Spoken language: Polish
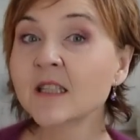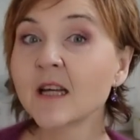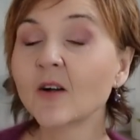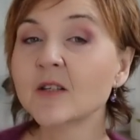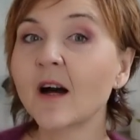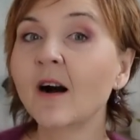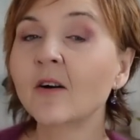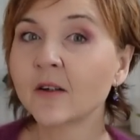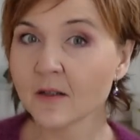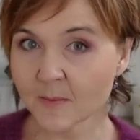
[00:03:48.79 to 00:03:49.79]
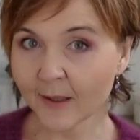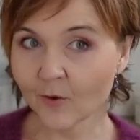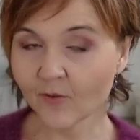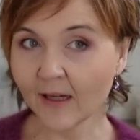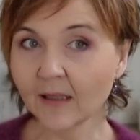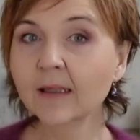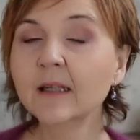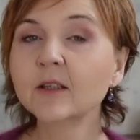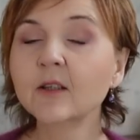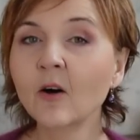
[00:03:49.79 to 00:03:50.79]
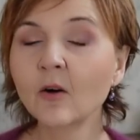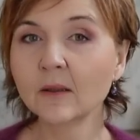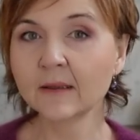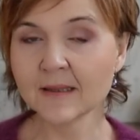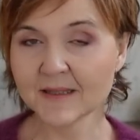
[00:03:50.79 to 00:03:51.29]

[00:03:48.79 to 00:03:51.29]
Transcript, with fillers: Jeśli chodzi o rozmiarówkę, to